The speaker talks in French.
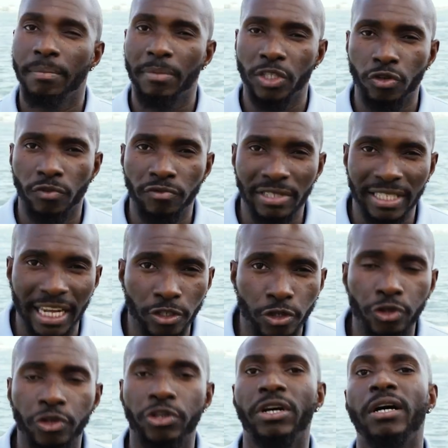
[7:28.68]
ben, je vous
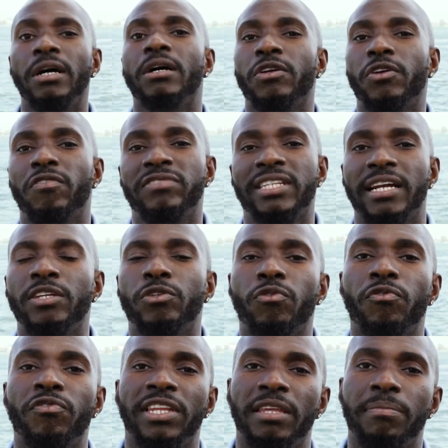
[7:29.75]
assure que vous allez
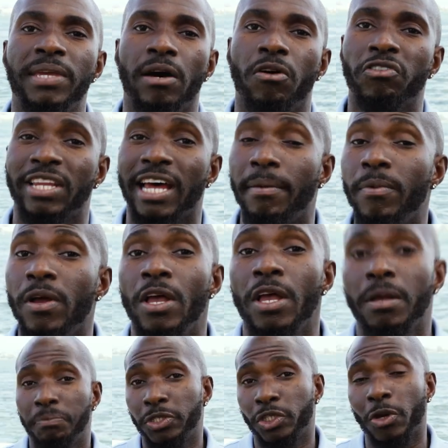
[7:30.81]
trouver des biens rentables
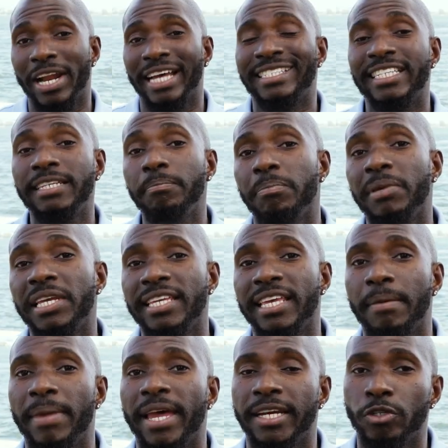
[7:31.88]
puisque la team
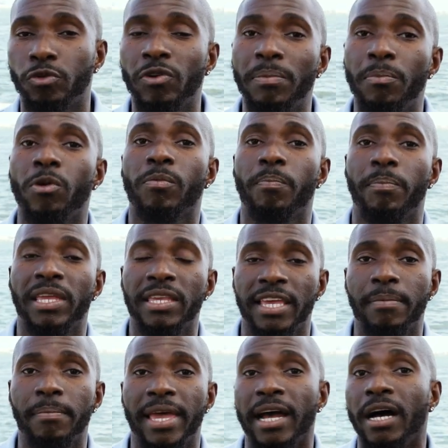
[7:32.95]
BIMR et tout le monde
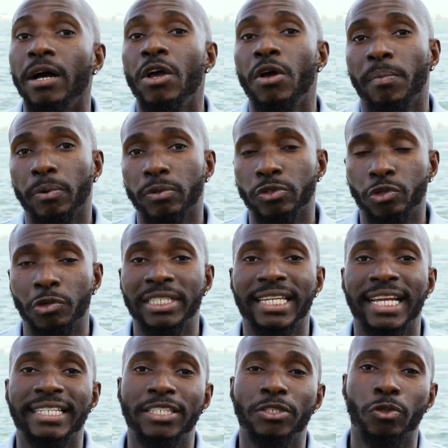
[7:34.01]
BIMR, pour ceux et
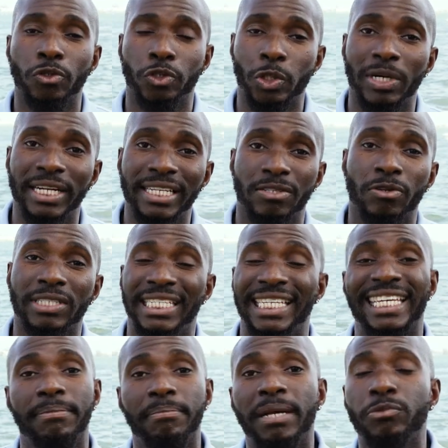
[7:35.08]
celles qui sont sur les
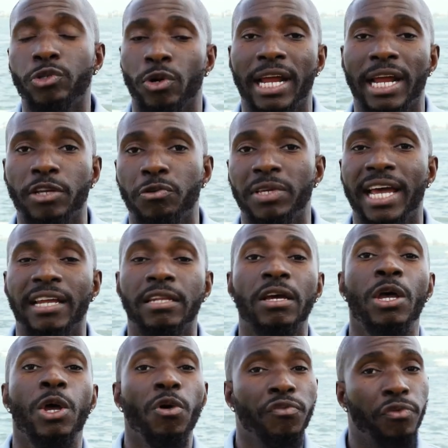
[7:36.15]
Antilles même sur la Guyane,
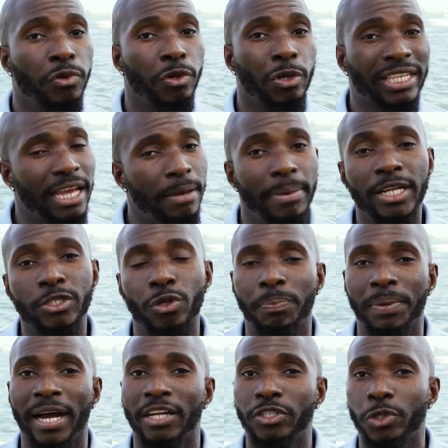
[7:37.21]
font de très belles
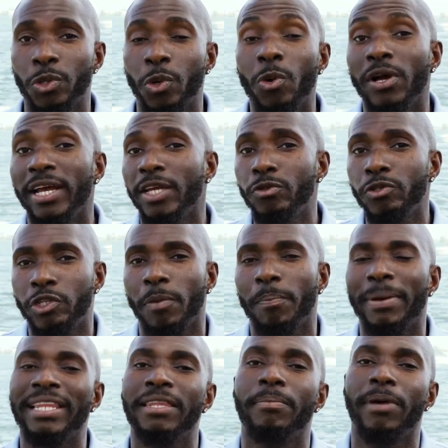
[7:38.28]
opérations et nous ne
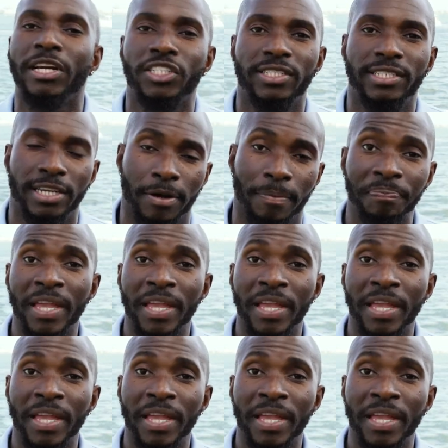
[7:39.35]
sommes pas des magiciens.